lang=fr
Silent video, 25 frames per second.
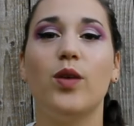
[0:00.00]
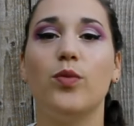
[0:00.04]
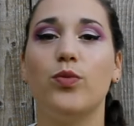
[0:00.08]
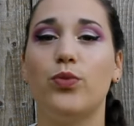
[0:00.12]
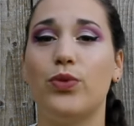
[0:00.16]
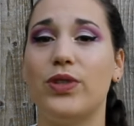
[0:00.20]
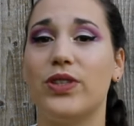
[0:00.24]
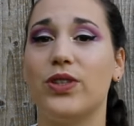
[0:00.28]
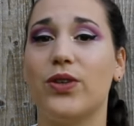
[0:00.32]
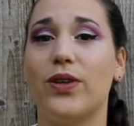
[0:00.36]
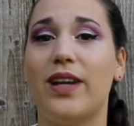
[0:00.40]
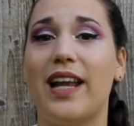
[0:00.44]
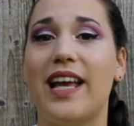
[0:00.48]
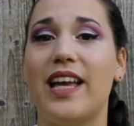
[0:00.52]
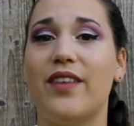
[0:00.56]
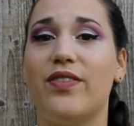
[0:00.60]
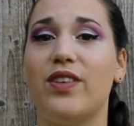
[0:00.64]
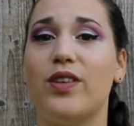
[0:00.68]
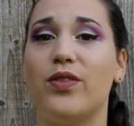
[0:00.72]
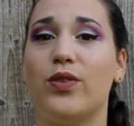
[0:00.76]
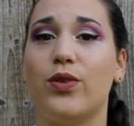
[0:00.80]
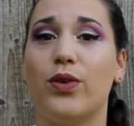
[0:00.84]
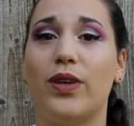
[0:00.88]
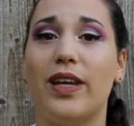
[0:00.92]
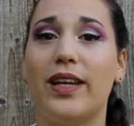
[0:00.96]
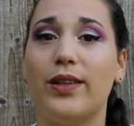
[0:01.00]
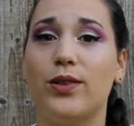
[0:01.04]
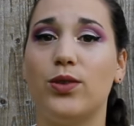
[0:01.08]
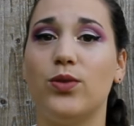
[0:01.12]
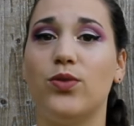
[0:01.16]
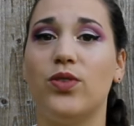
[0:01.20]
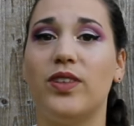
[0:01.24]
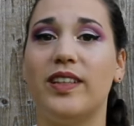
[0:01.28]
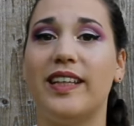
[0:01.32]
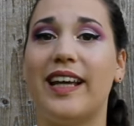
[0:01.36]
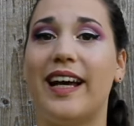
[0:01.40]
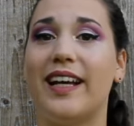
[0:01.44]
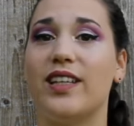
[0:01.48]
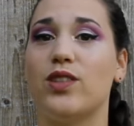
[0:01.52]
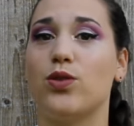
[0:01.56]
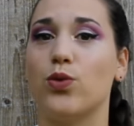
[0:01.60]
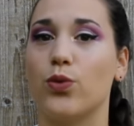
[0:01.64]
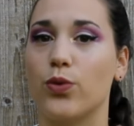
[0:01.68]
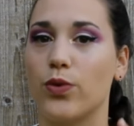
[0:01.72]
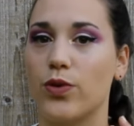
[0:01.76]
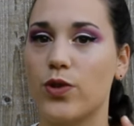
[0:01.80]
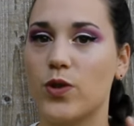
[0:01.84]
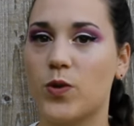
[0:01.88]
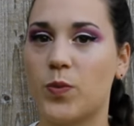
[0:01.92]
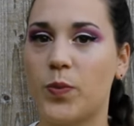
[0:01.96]
puisque la FFE est une
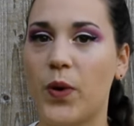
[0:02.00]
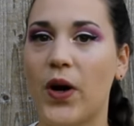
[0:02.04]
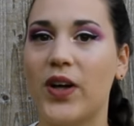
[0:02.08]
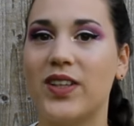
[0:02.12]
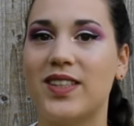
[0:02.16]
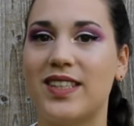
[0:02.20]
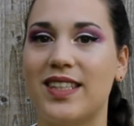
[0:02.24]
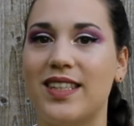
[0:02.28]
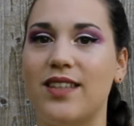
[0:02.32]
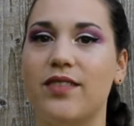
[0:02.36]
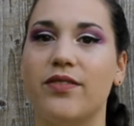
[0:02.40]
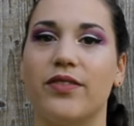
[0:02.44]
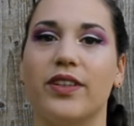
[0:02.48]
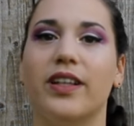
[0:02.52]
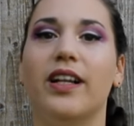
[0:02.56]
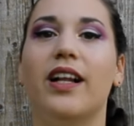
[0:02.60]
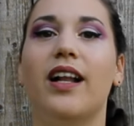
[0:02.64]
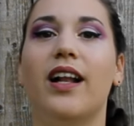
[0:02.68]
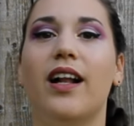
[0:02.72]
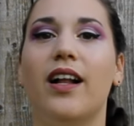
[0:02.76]
fédération sportive,